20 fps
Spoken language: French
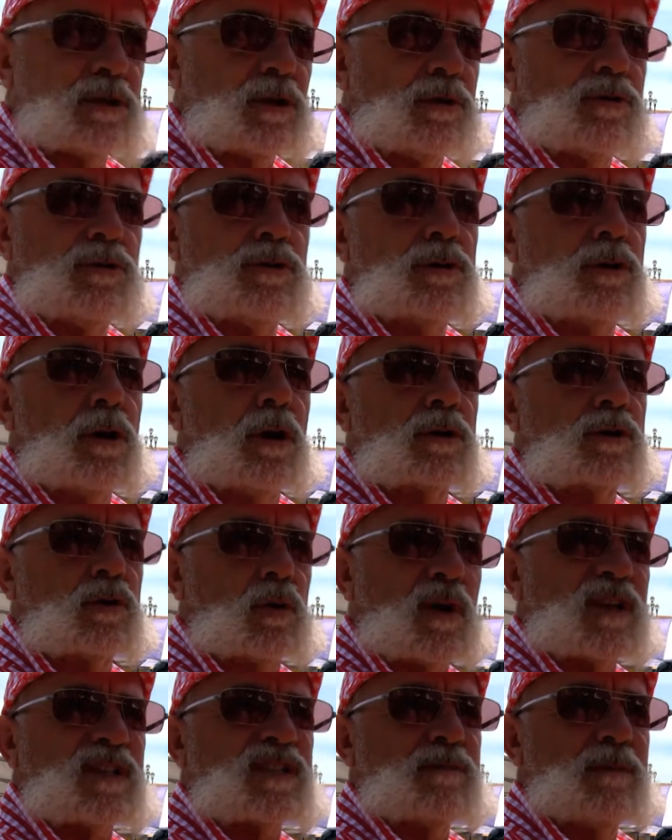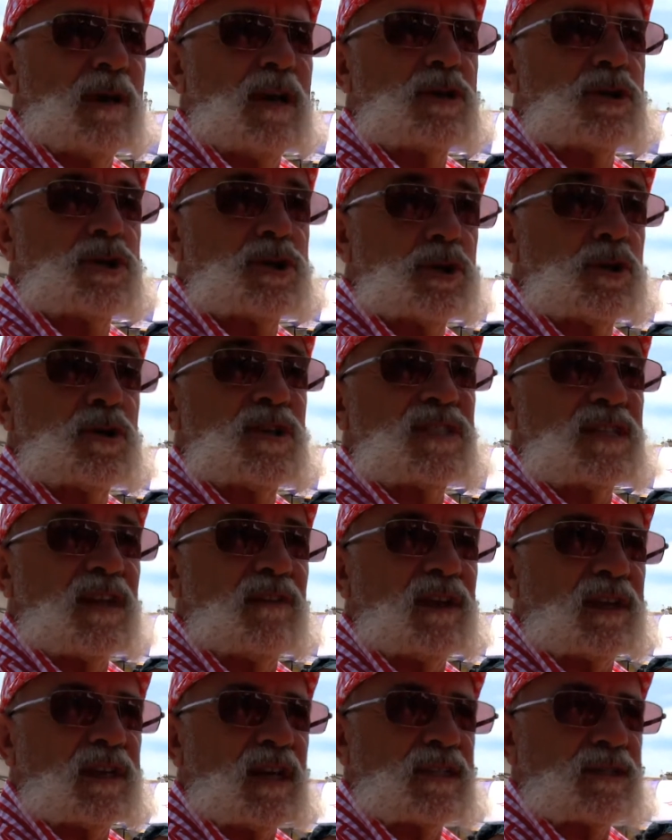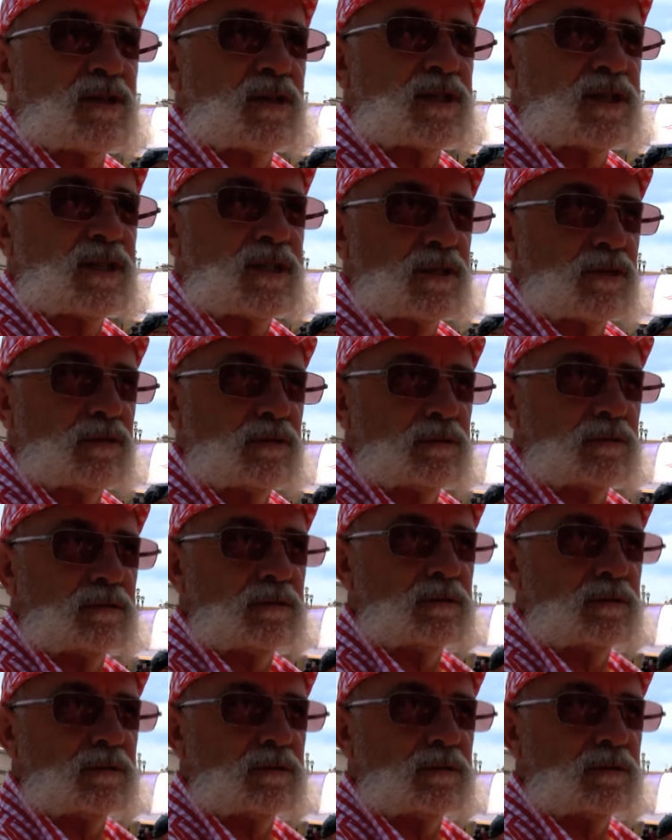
tenu euh, trois semaines juste avec un saucisson.